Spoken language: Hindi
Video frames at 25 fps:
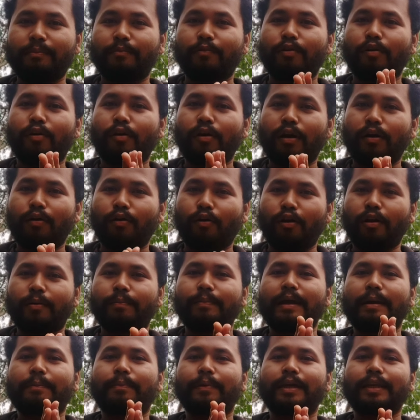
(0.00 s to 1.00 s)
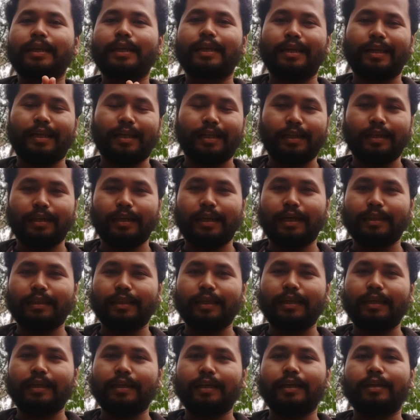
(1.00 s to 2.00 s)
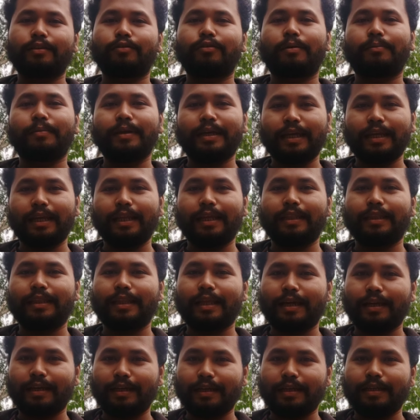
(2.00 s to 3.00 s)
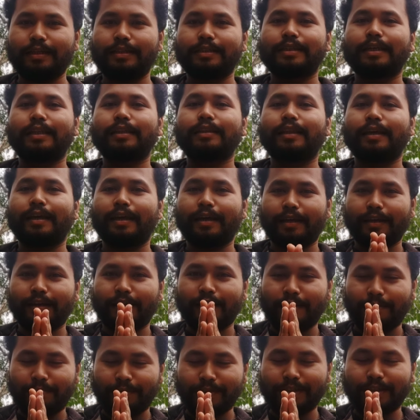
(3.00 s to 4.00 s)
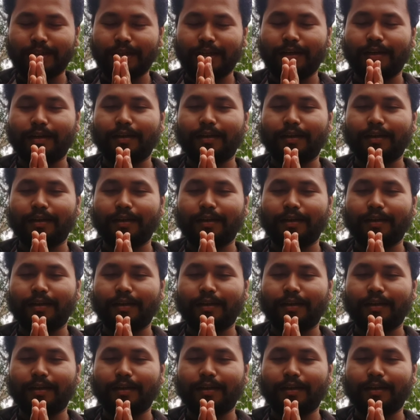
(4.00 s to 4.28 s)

हम और भी आपके लिए लाते रहेंगे तो अभी के लिए इतना ही चलते हैं नमस्कार